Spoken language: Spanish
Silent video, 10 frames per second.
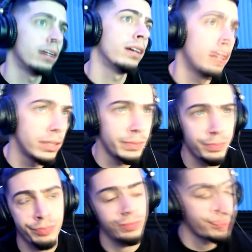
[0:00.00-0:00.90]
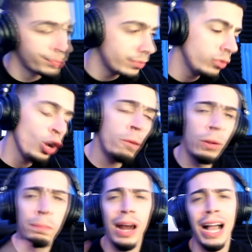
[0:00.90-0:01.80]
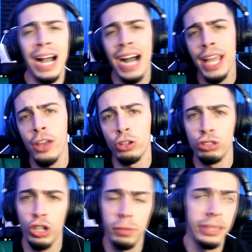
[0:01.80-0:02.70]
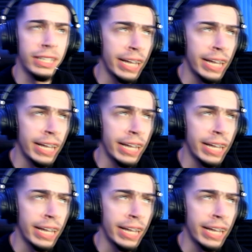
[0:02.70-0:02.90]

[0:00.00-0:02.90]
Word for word: Oh Voy para la calle, yo no soy como el